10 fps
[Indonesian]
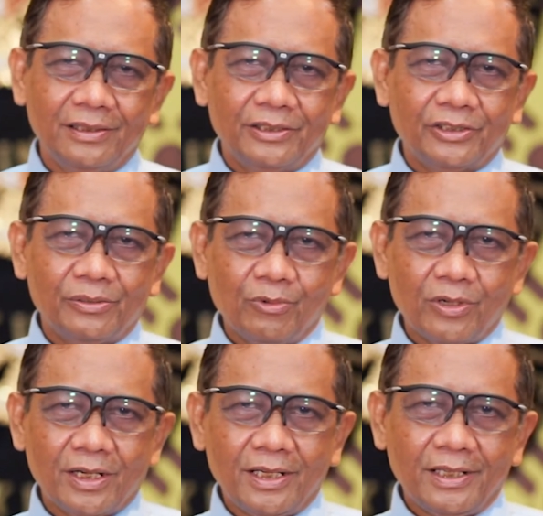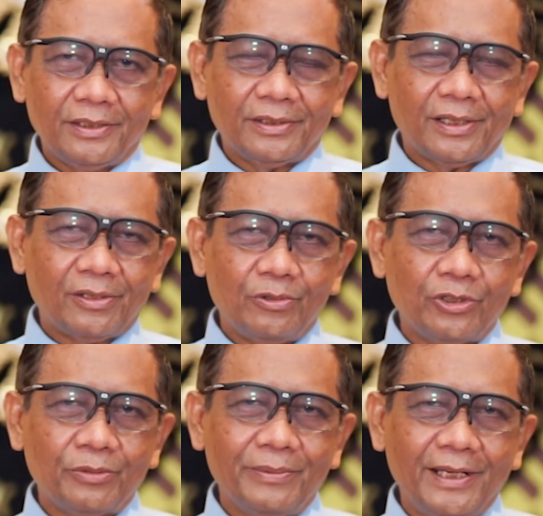Semoga
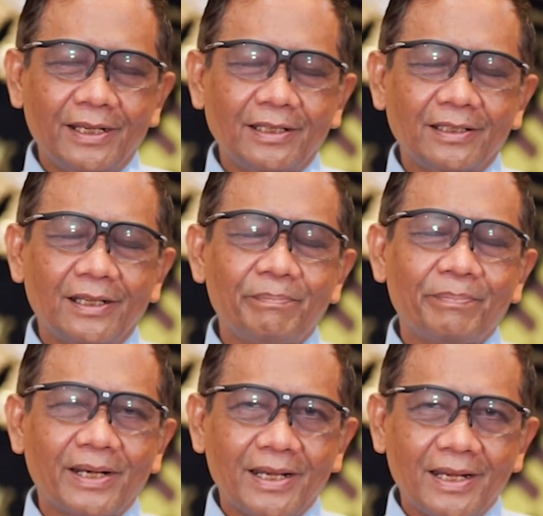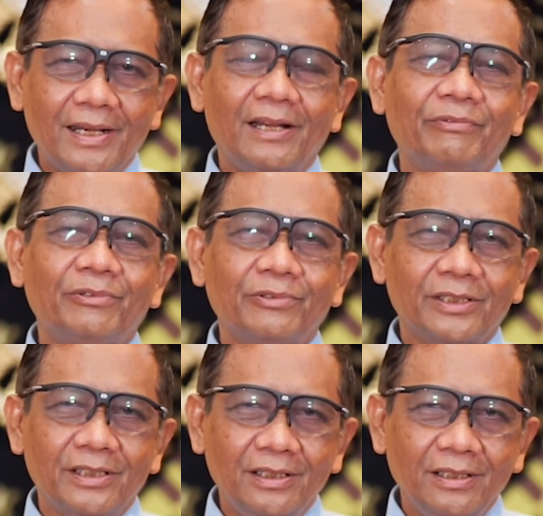terus meningkatkan peran dan
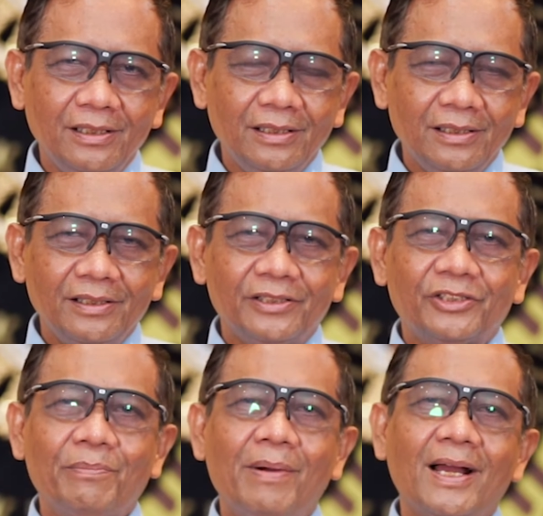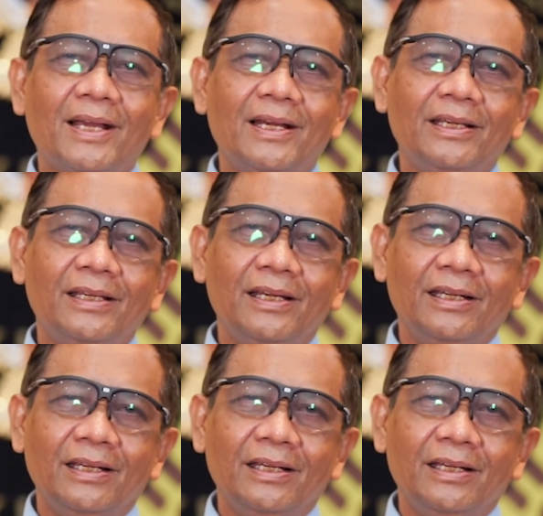fungsi sebagai